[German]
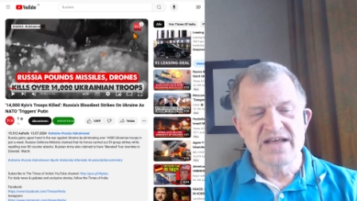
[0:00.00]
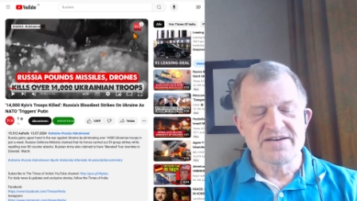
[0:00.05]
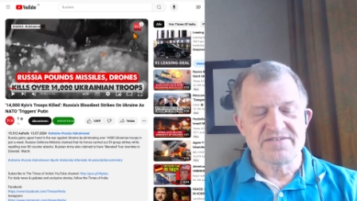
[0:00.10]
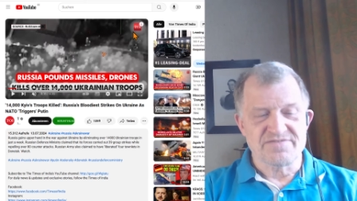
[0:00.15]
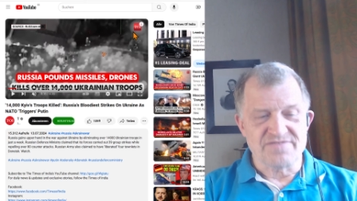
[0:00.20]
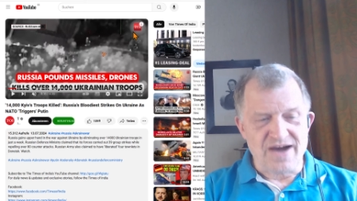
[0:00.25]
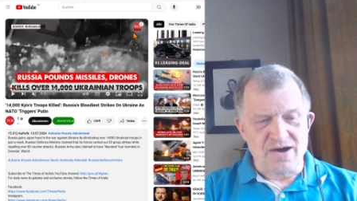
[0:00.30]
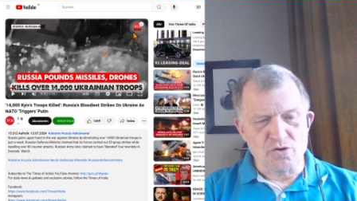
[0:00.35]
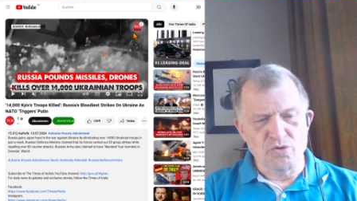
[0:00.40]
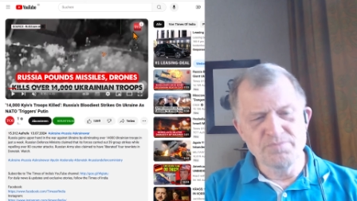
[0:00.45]

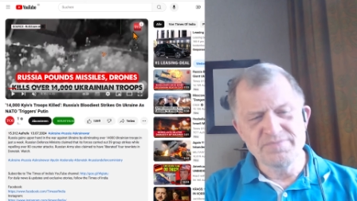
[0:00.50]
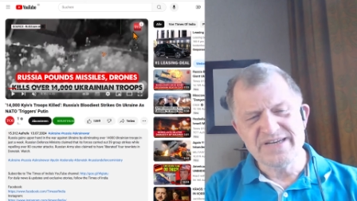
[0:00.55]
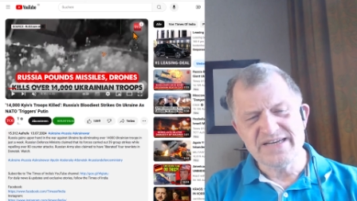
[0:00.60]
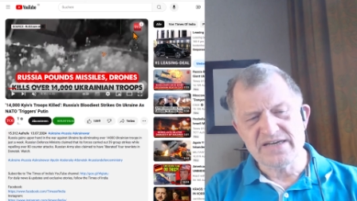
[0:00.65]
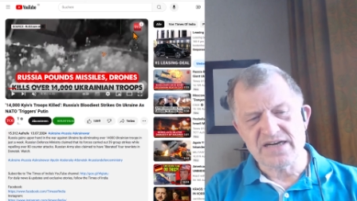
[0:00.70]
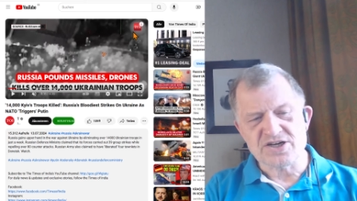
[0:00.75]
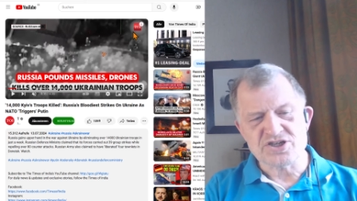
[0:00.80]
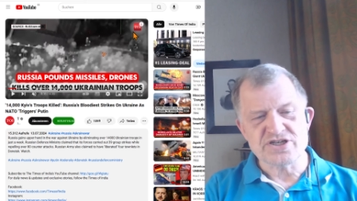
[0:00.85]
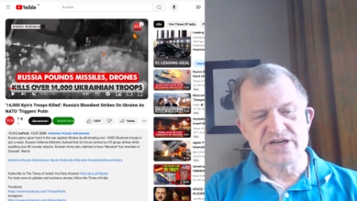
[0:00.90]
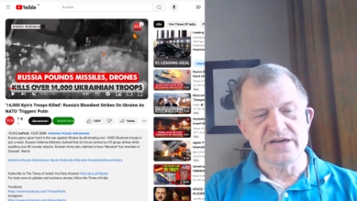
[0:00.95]
Warum die
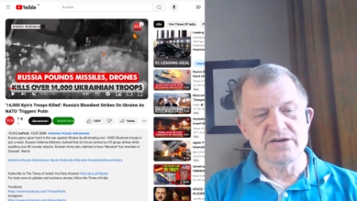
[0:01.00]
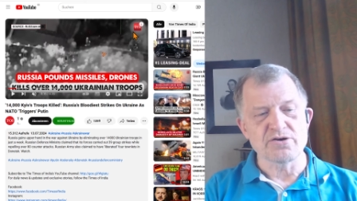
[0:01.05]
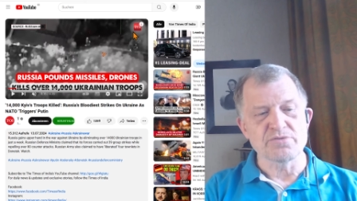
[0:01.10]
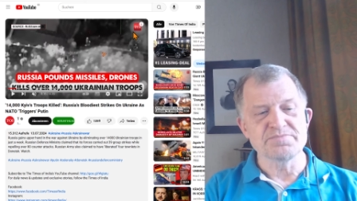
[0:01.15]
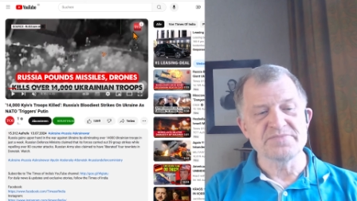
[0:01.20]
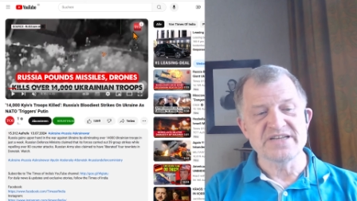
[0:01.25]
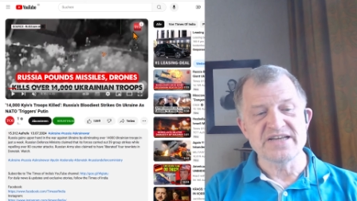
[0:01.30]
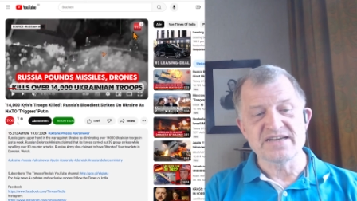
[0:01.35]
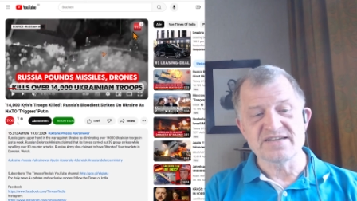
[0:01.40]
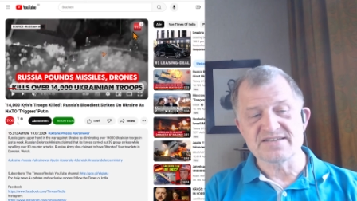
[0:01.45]
da stehen,
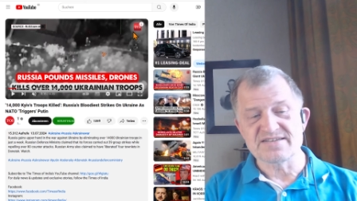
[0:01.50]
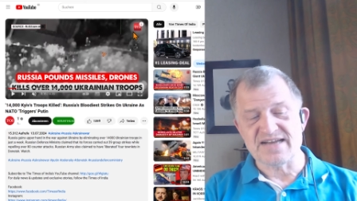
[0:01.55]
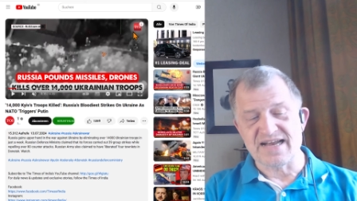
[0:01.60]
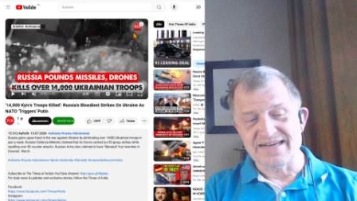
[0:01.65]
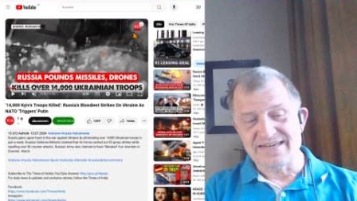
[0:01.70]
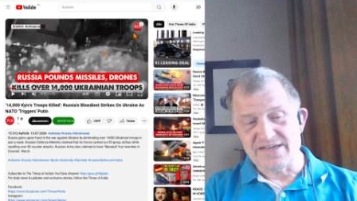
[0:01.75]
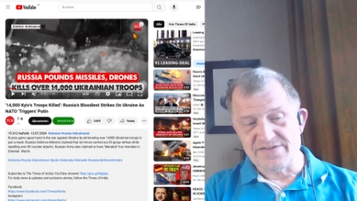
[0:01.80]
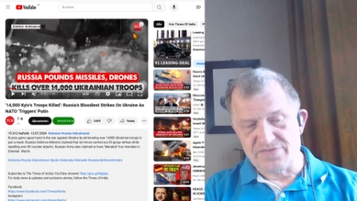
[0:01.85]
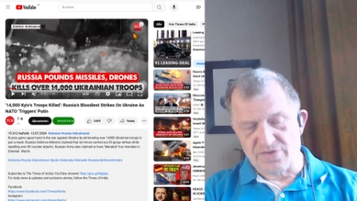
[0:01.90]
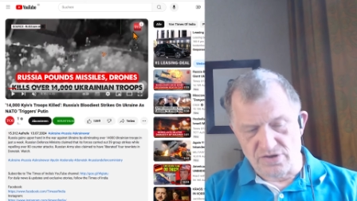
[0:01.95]
ob die jetzt
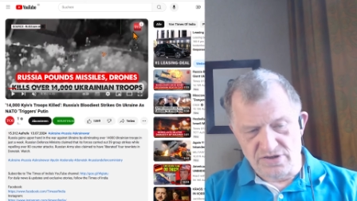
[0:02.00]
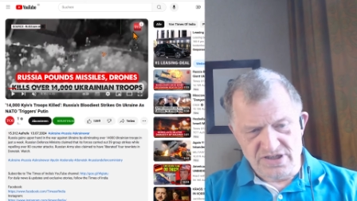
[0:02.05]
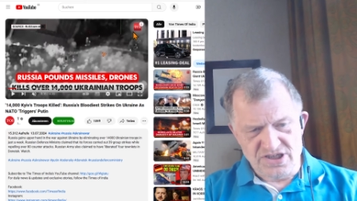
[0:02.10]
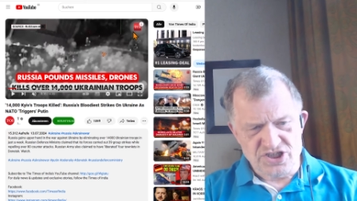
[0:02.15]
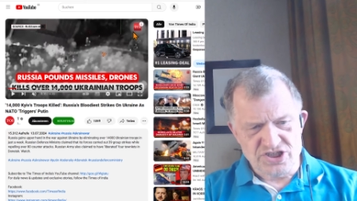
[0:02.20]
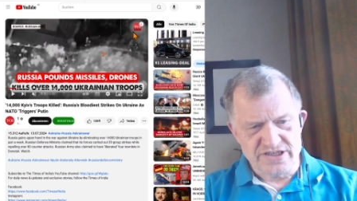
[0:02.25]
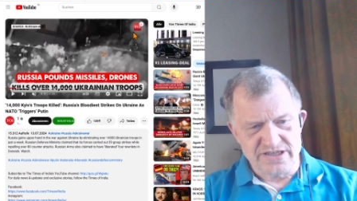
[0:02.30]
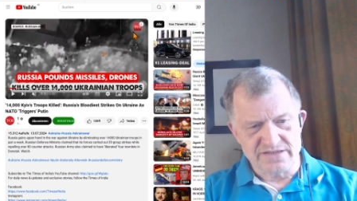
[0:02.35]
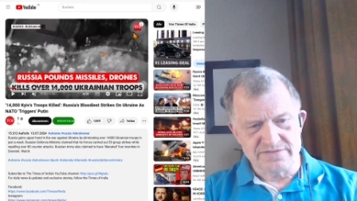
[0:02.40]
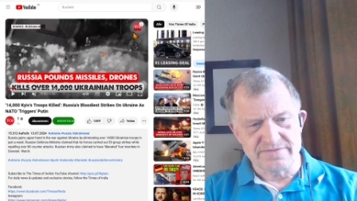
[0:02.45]
an die Front
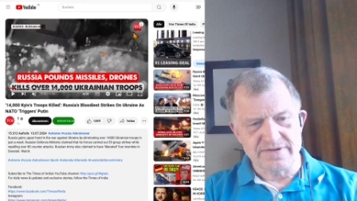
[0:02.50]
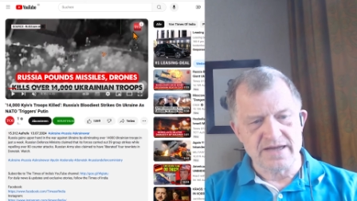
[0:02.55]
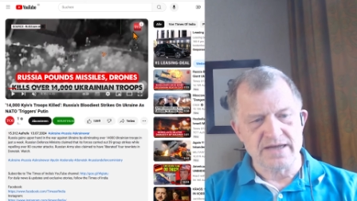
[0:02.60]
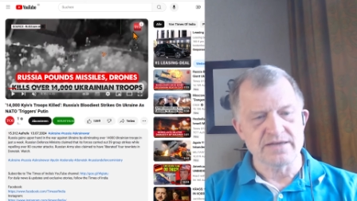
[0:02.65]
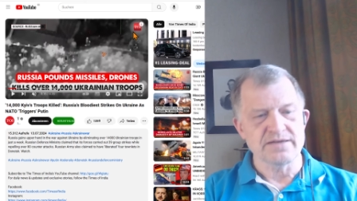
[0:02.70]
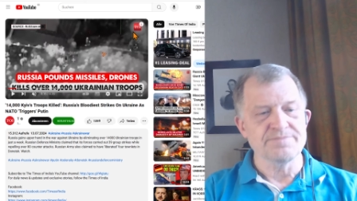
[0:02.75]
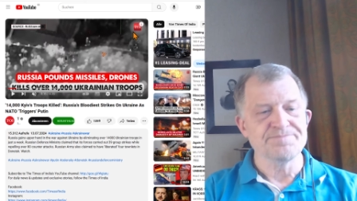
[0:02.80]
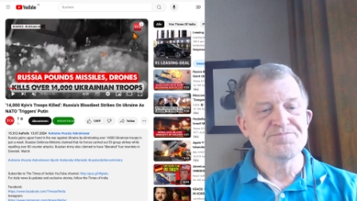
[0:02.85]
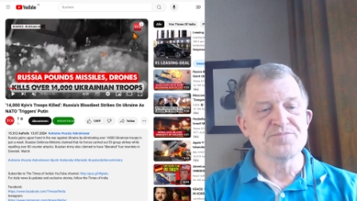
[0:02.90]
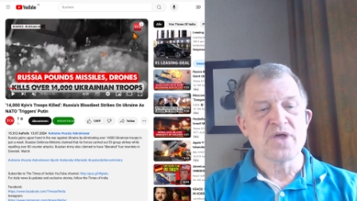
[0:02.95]
geschickt
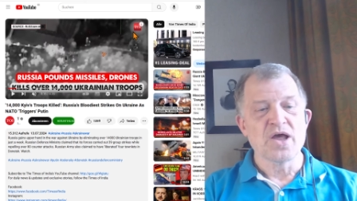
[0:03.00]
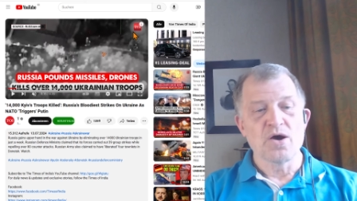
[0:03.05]
werden